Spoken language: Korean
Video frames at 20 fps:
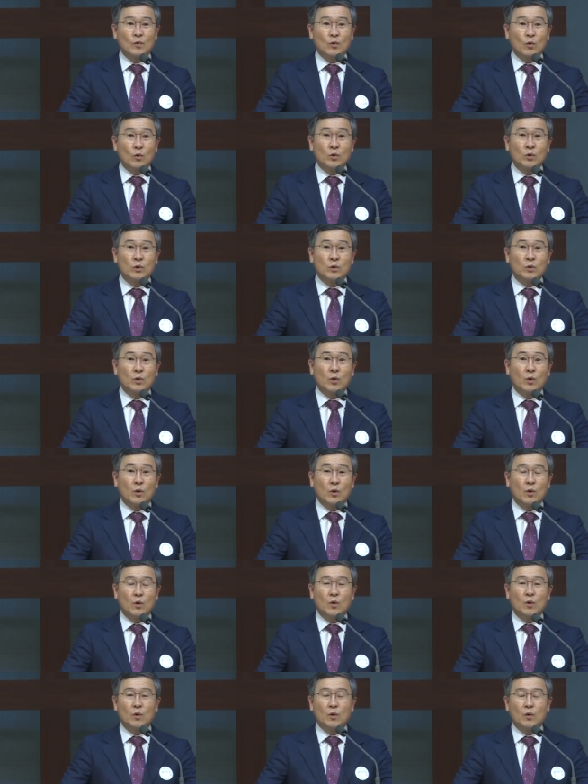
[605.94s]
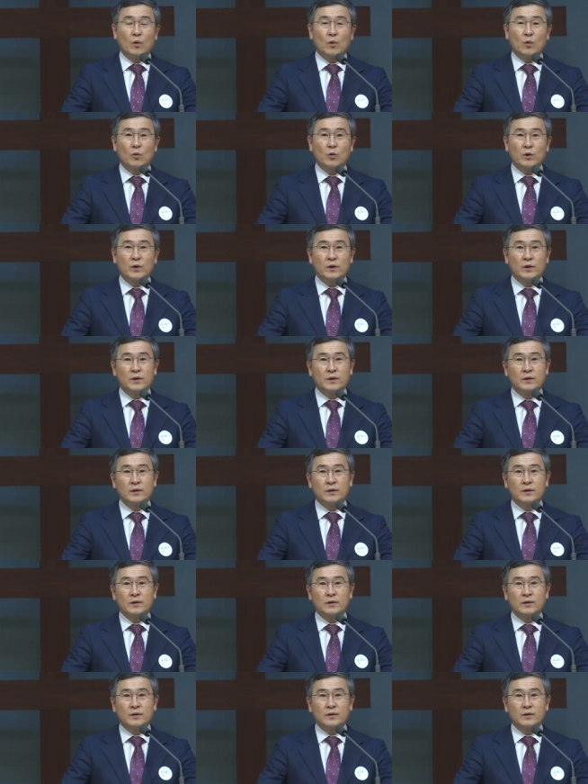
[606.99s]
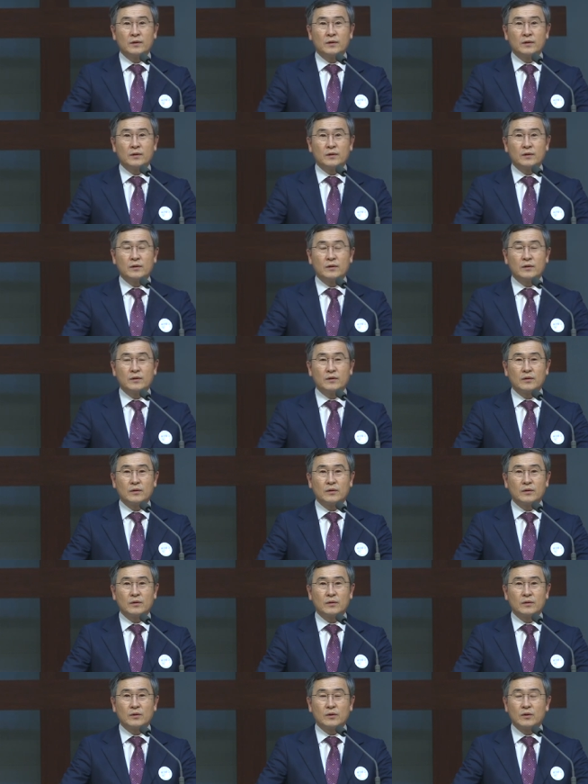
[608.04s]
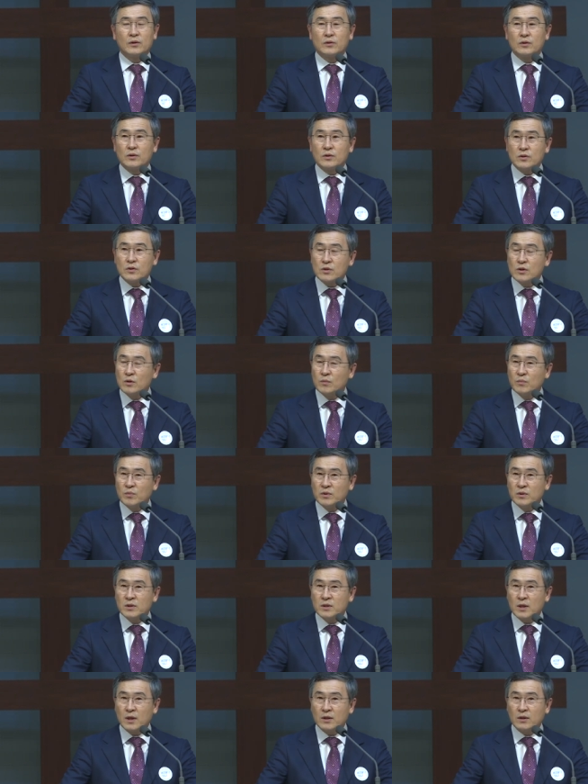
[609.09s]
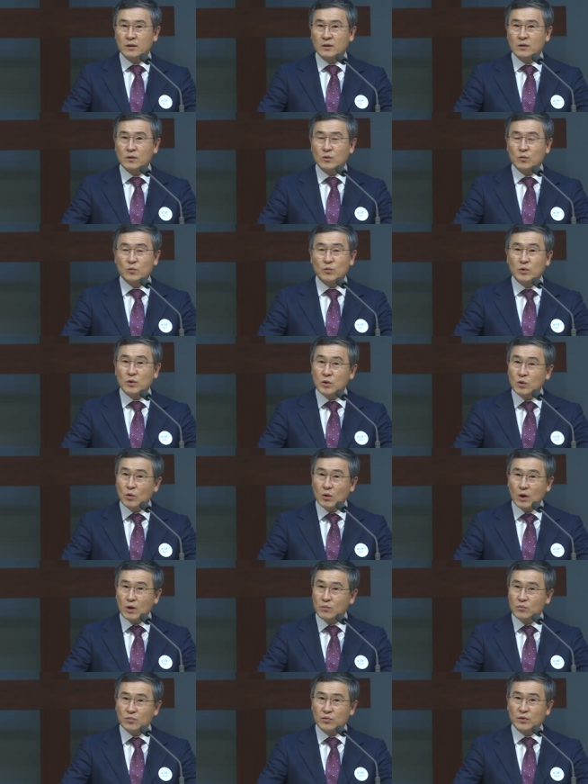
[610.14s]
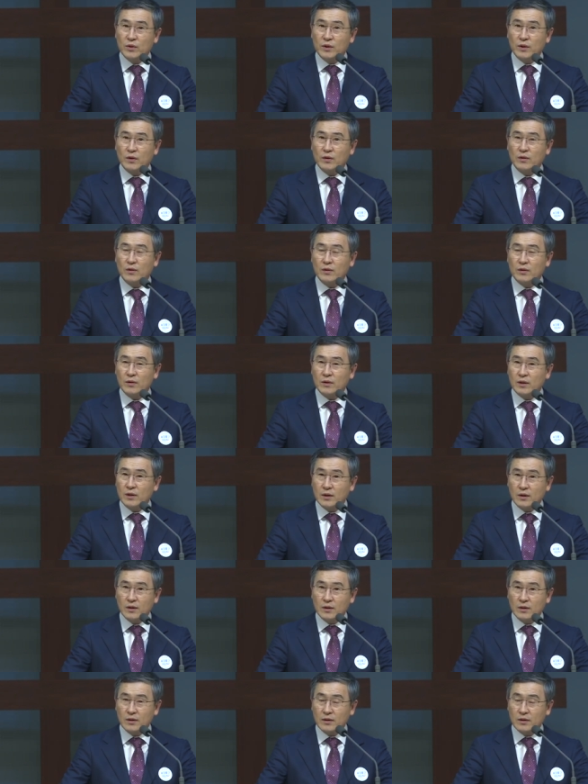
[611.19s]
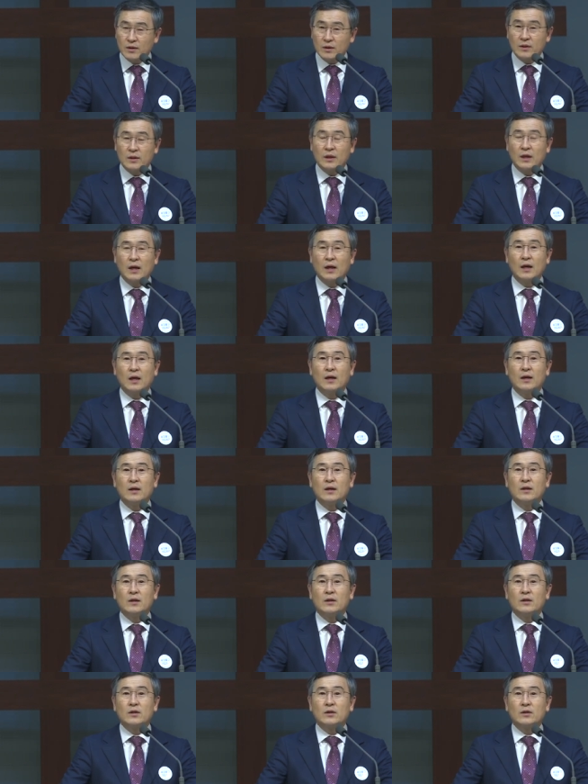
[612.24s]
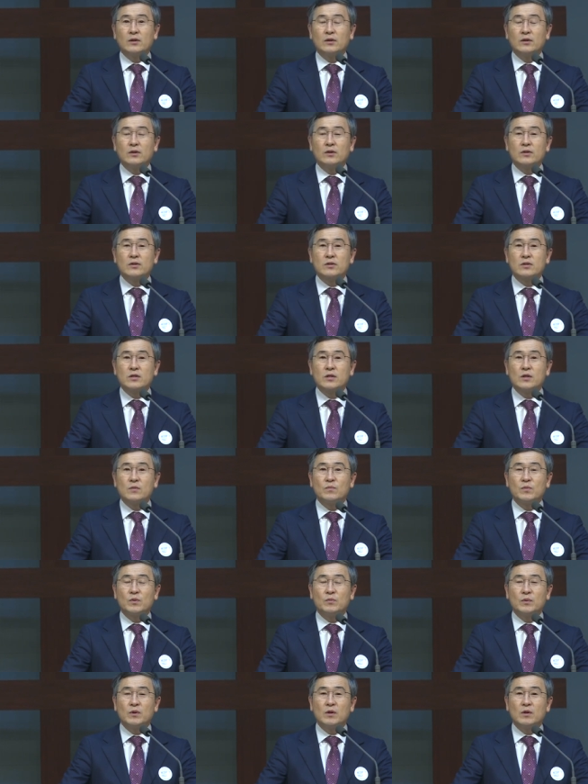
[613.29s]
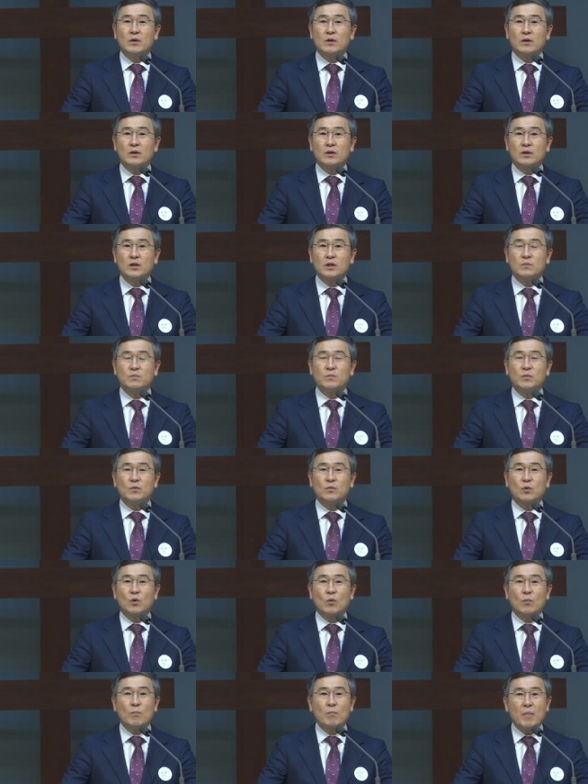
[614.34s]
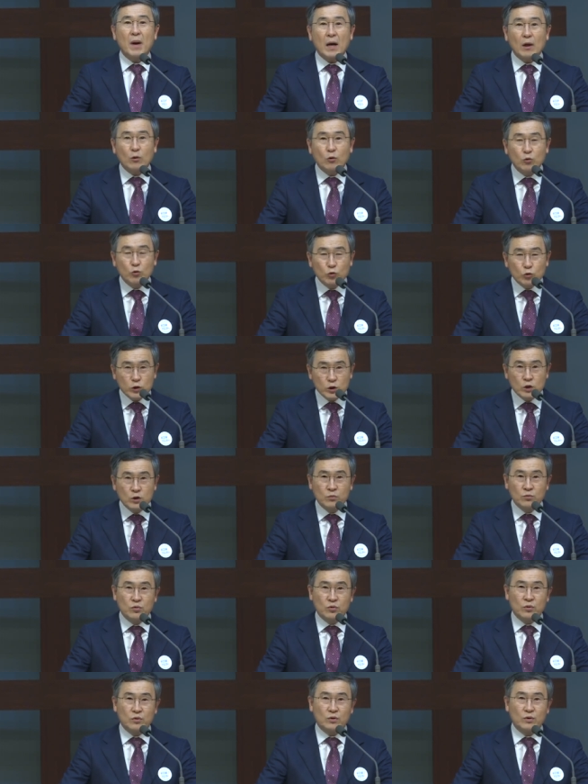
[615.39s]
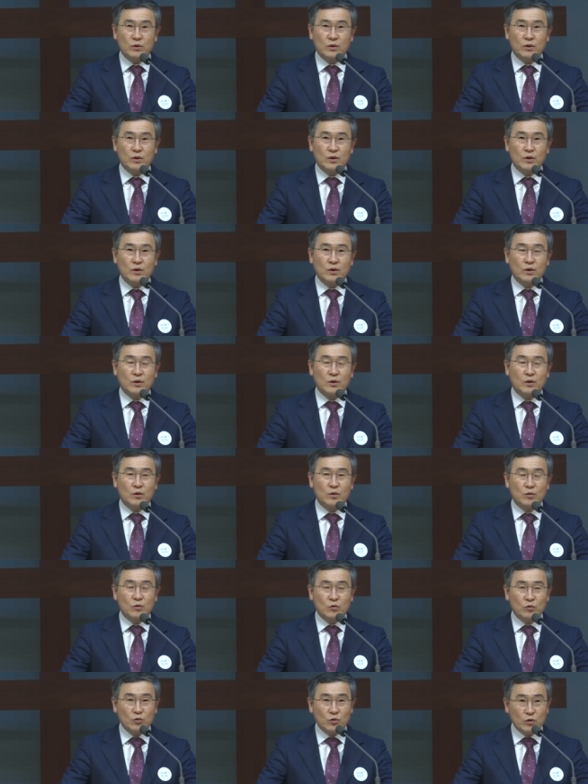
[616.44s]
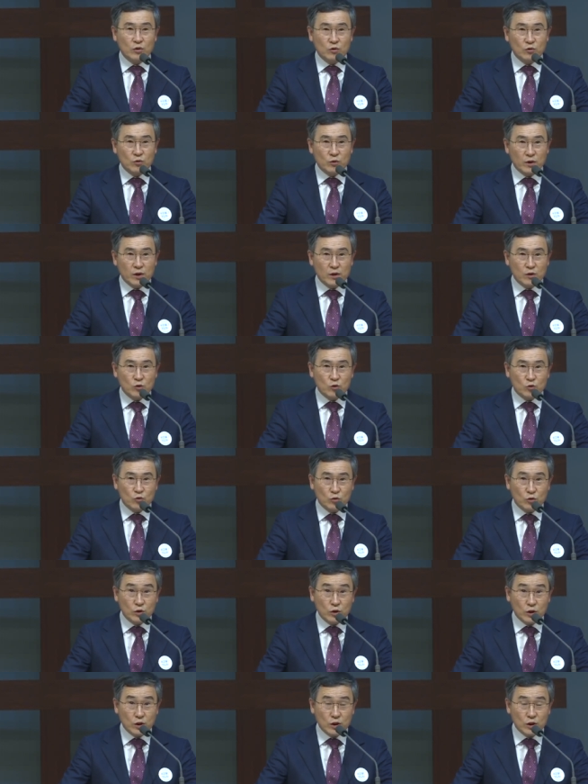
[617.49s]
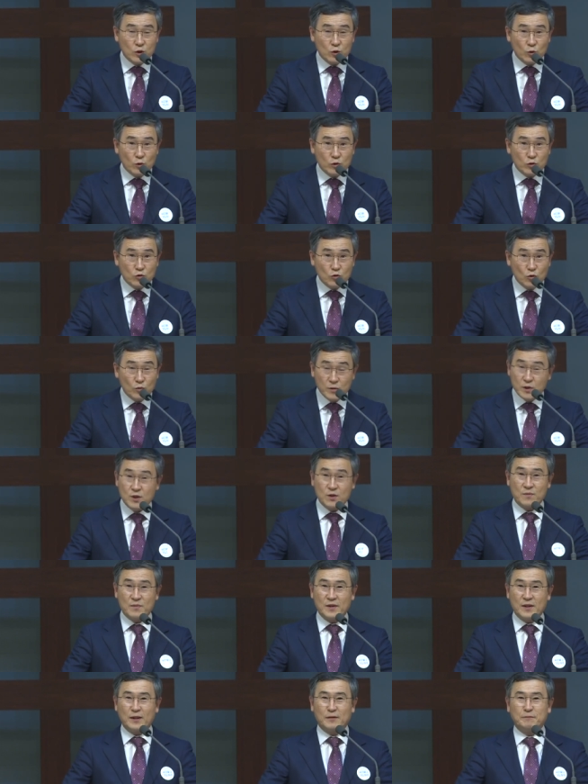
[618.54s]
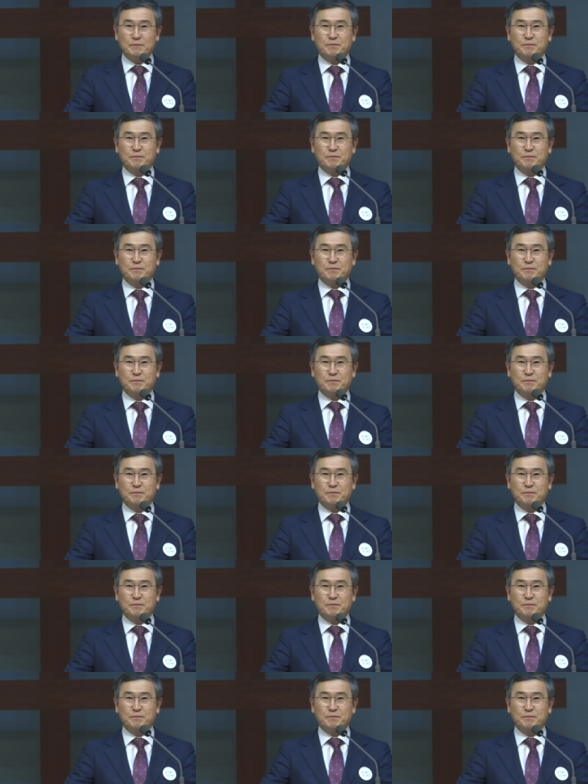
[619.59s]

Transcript: 오늘도 우리는 그저 슬픈 자들 위로할 뿐이에요. 그러나 그 슬픔을 기쁨으로 바꾸시는 분은 우리 주 예수 그리스도인 줄로 믿습니다.